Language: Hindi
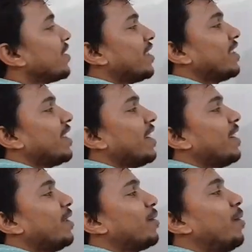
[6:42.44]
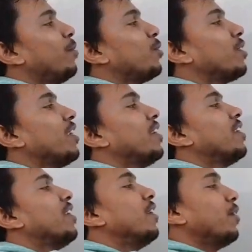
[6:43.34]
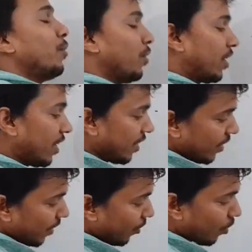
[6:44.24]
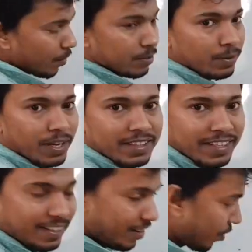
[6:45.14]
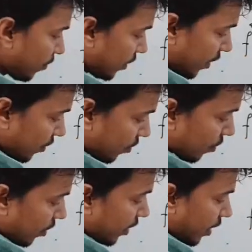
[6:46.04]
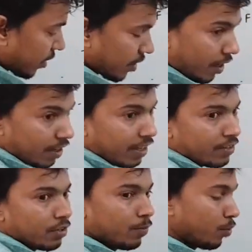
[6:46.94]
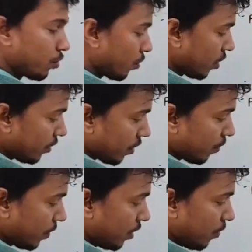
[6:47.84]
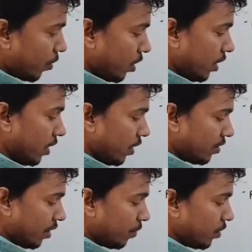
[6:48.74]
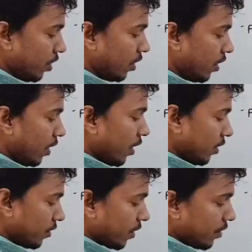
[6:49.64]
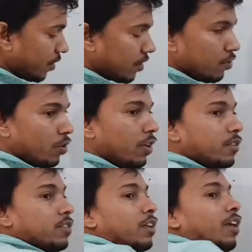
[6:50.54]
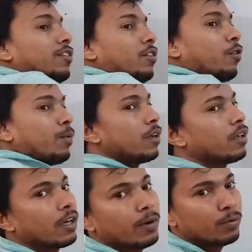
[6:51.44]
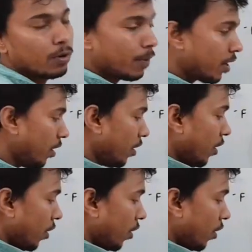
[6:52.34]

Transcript: से सीखते आए हैं हम लोग ओके नॉर्मल समझ आता है ना नॉर्मल यही जो कॉन्टैक्ट का रिएक्शन फोर्स होता है सर पे ये बॉडी के नीचे एम जी जिस वजह से इसने जो रिएक्शन ऑफर किया है वो हमारा